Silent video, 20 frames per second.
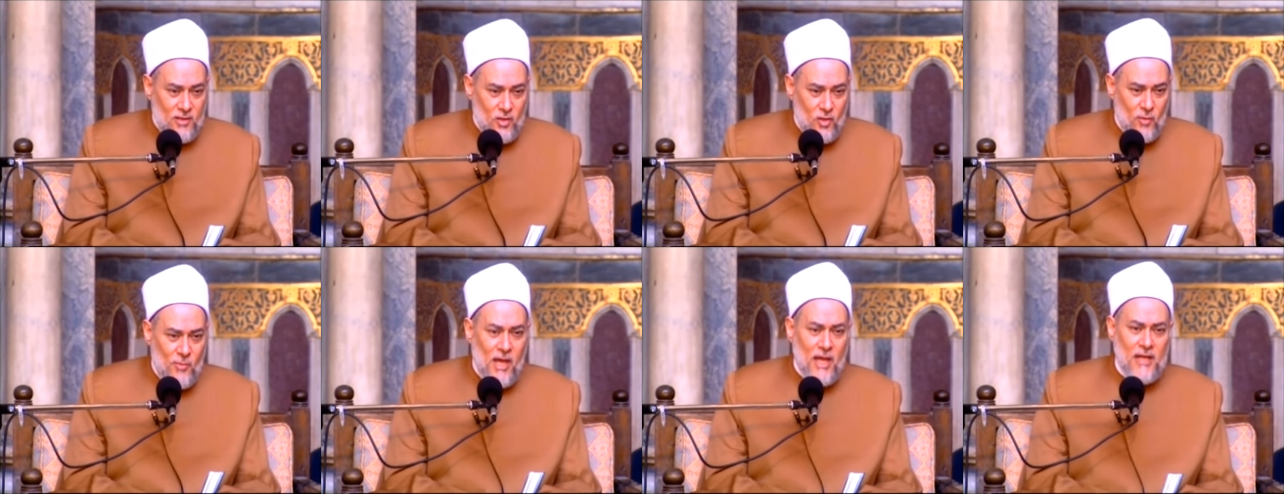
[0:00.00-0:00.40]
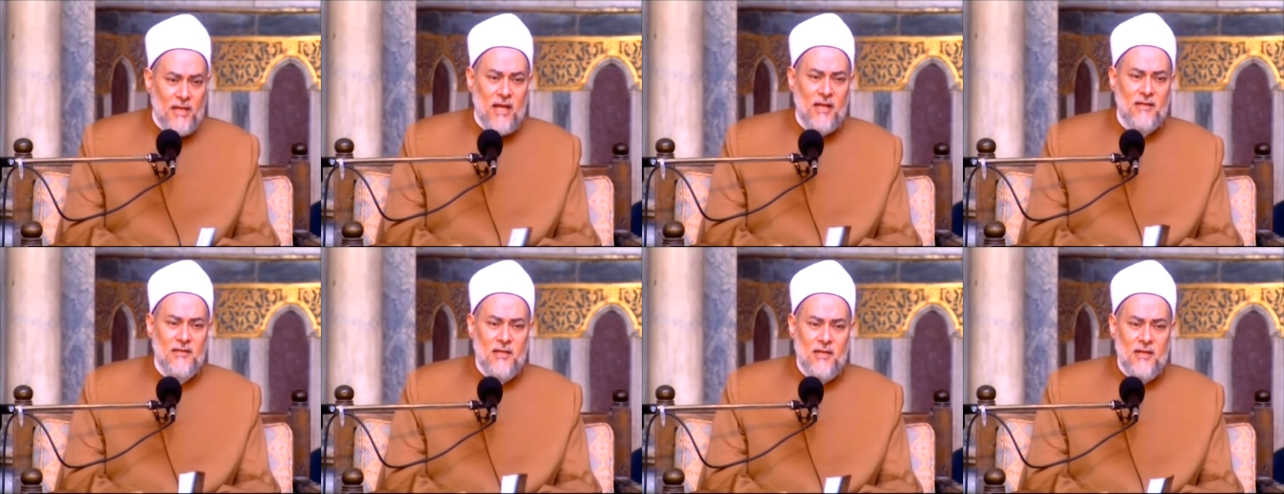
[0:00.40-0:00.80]
يبقى
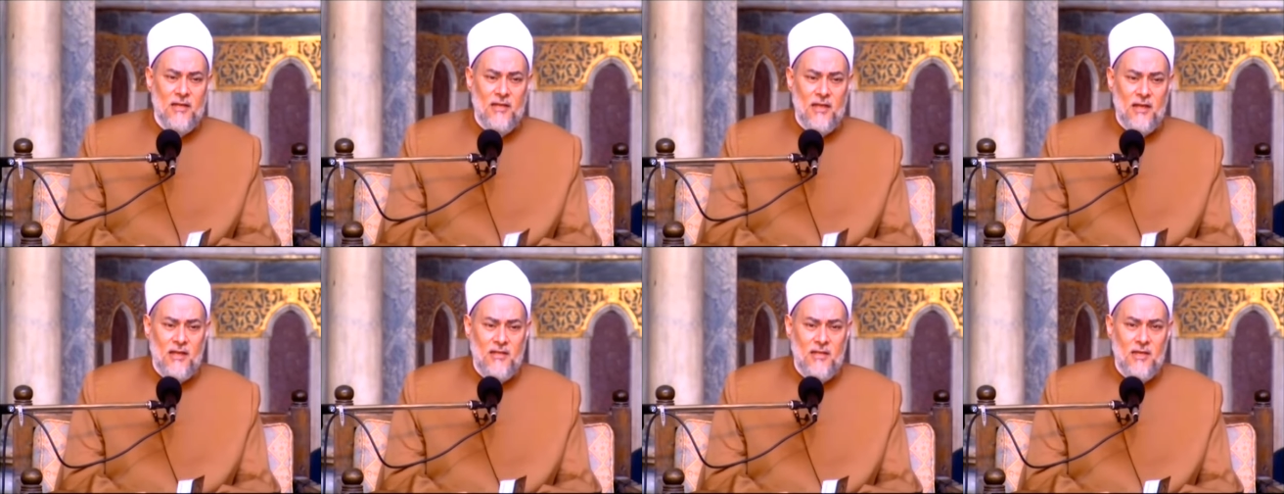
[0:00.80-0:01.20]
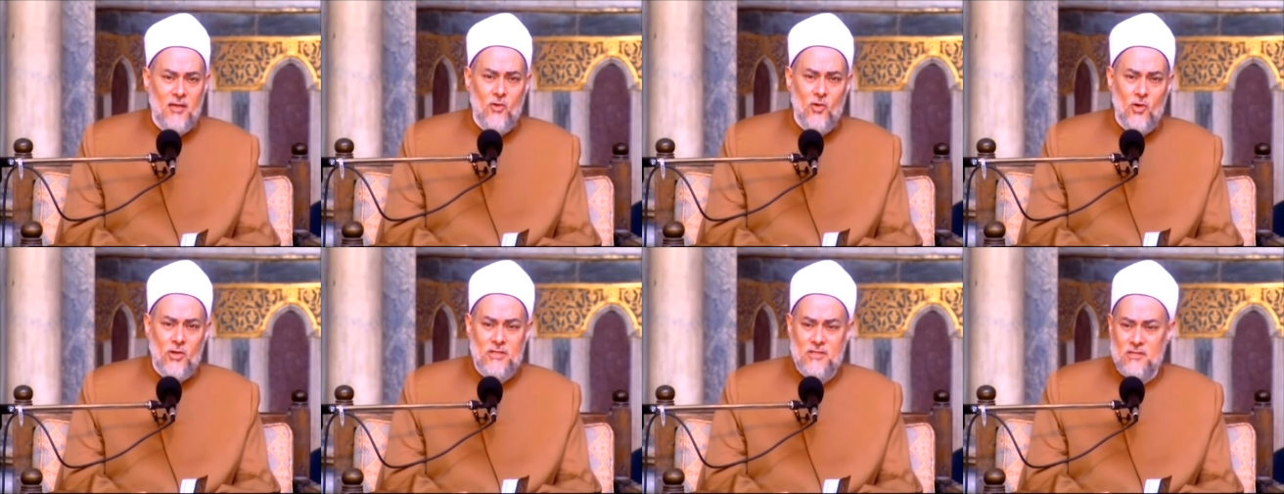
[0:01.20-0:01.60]
احنا عندنا
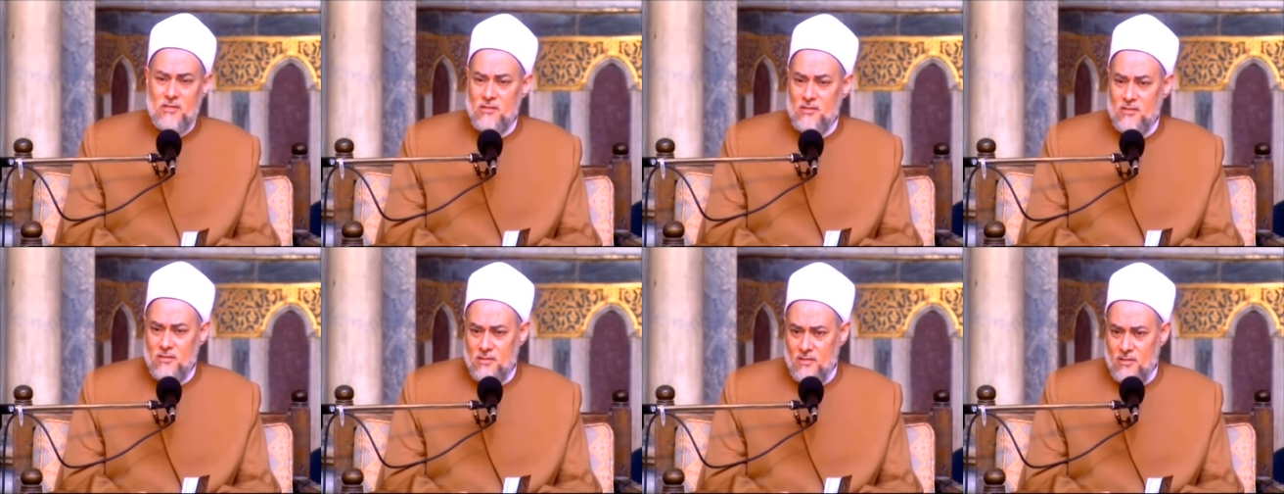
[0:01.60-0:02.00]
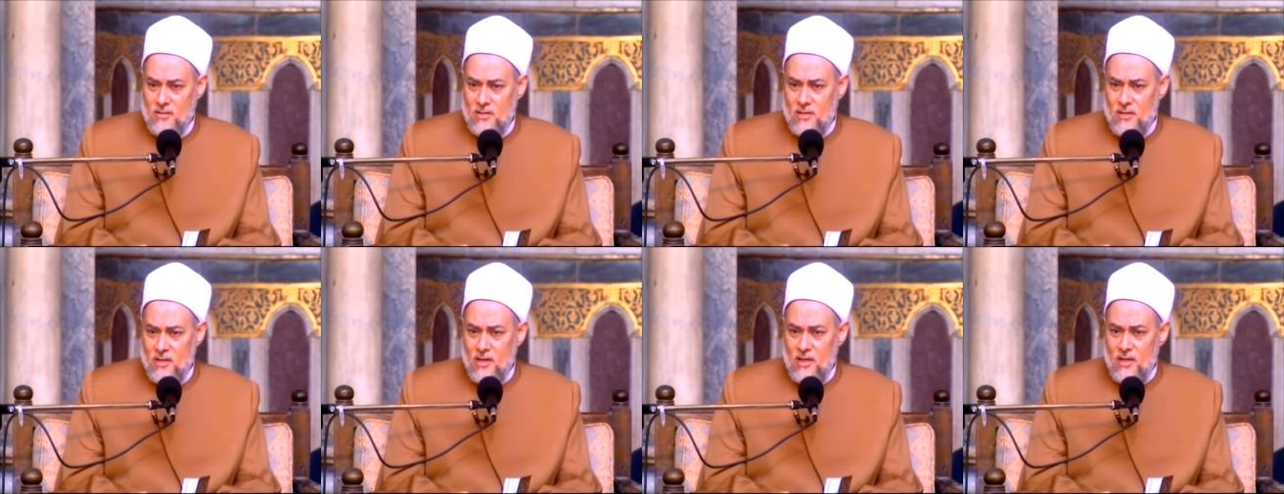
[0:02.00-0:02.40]
تلاتين جزء
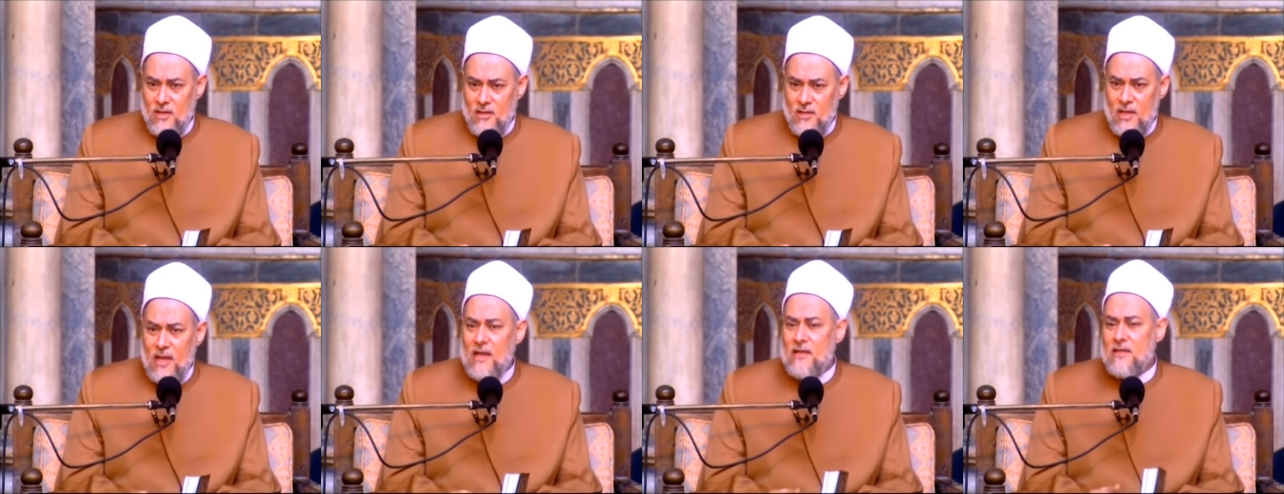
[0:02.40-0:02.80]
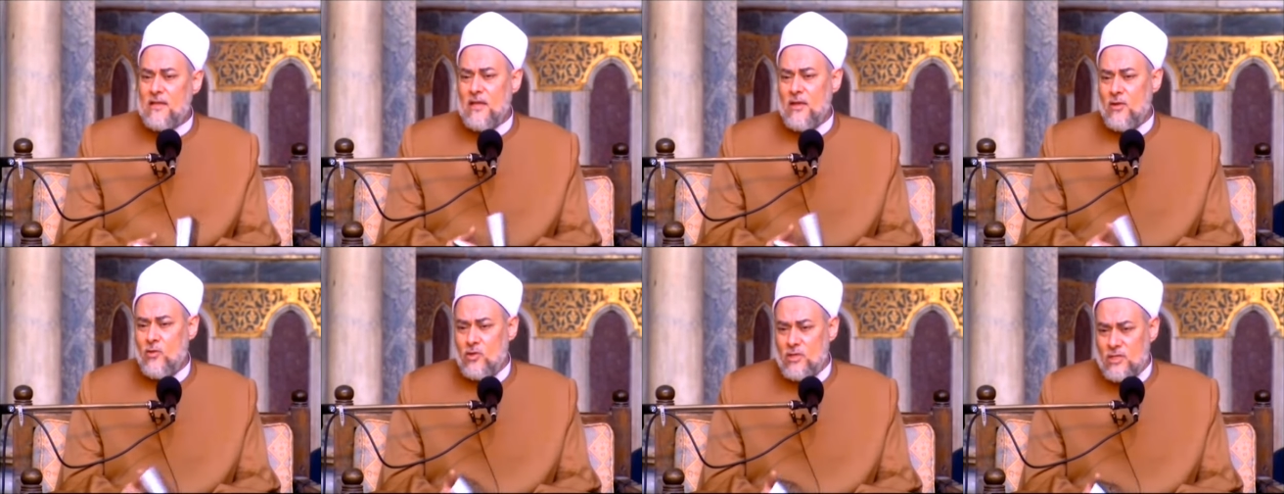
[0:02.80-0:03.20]

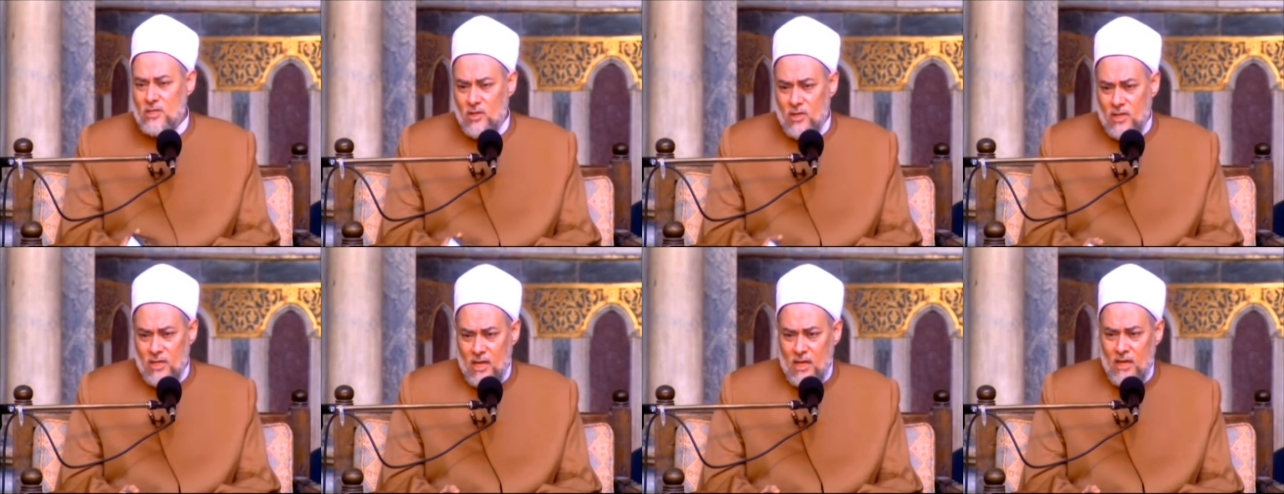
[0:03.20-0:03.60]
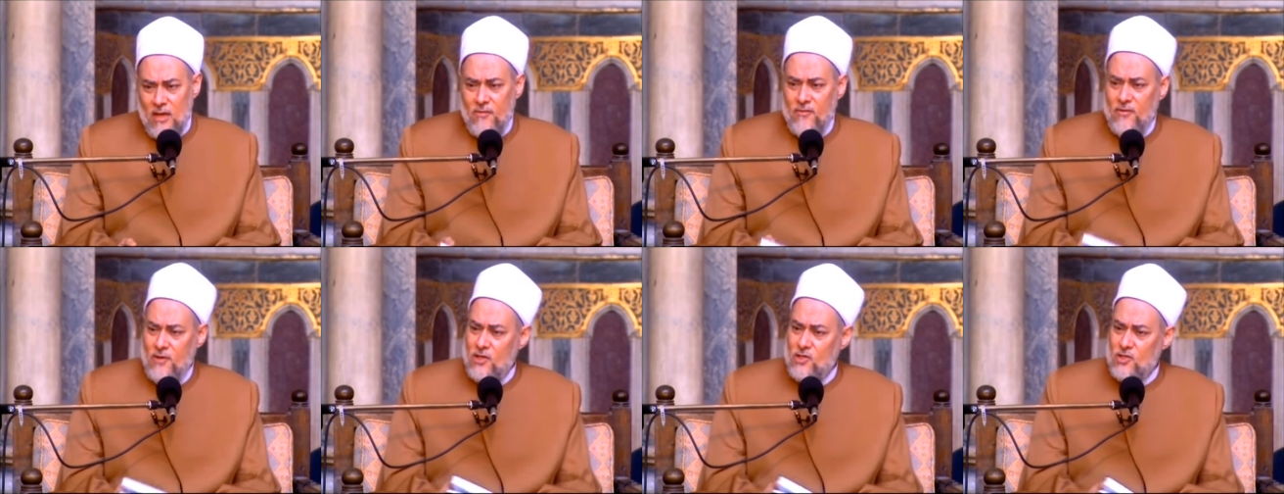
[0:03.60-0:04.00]
تلاتين جزء
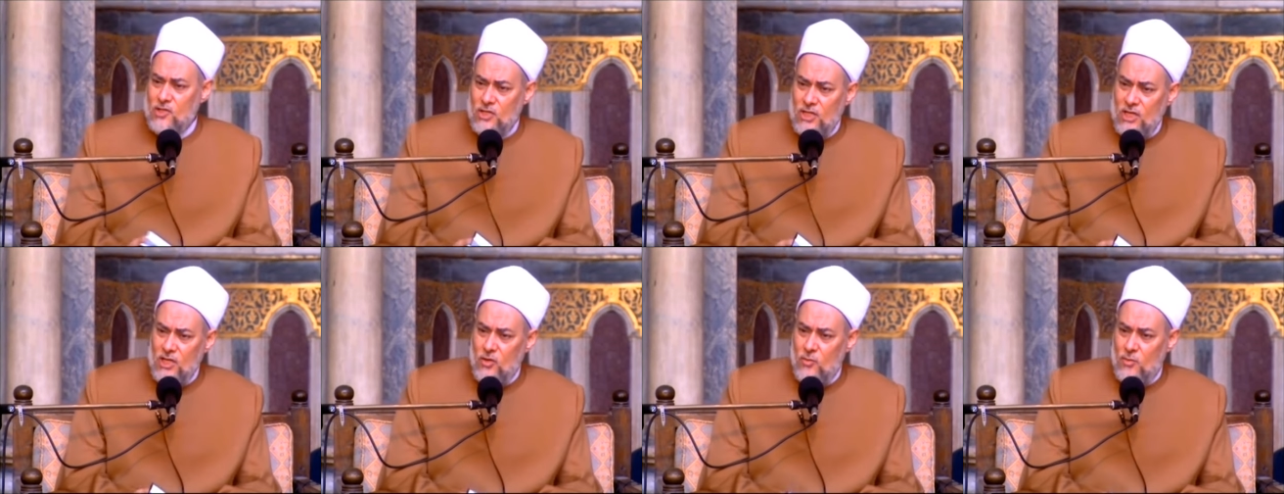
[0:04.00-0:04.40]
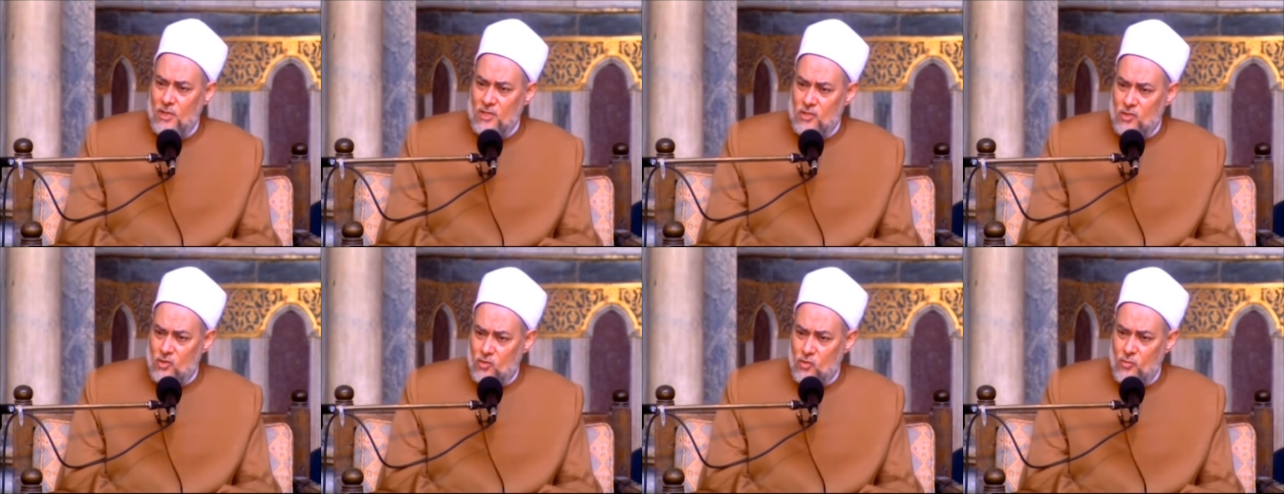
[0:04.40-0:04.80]
دي في عشرين
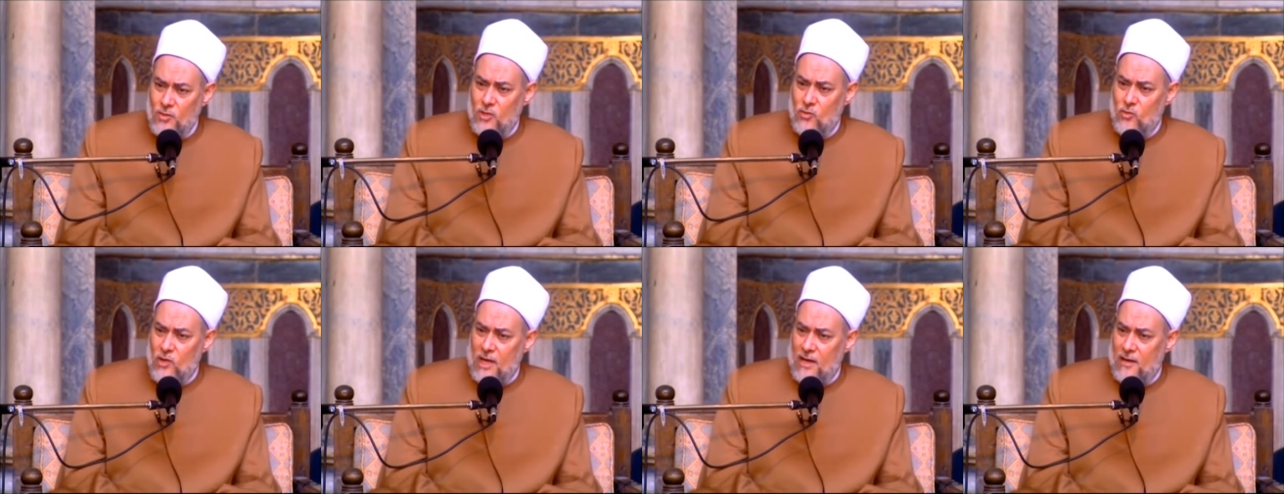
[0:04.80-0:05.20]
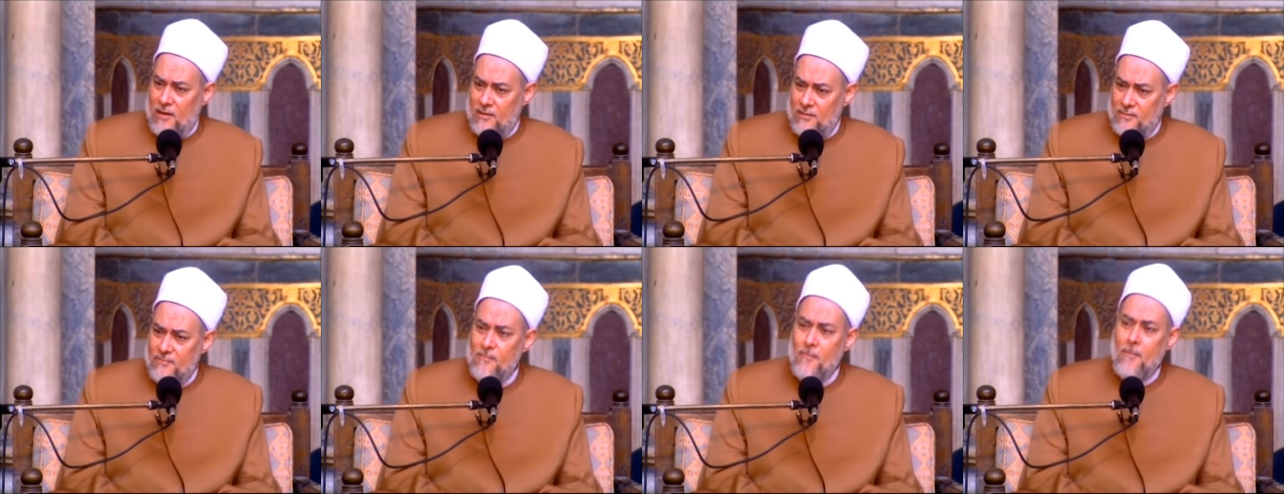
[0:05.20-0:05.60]
يبقى ستمية
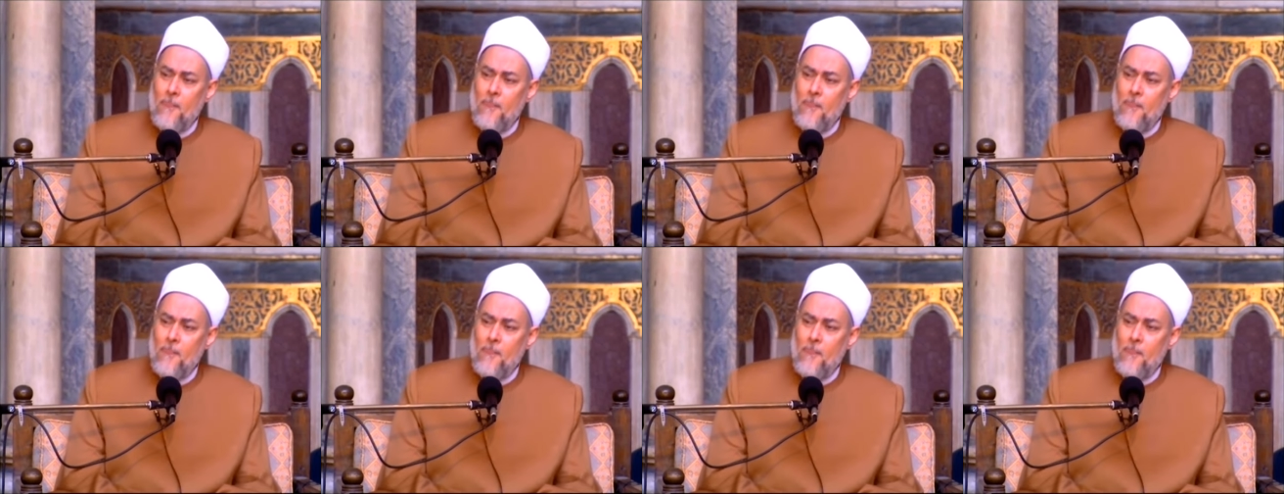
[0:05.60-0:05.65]
ورق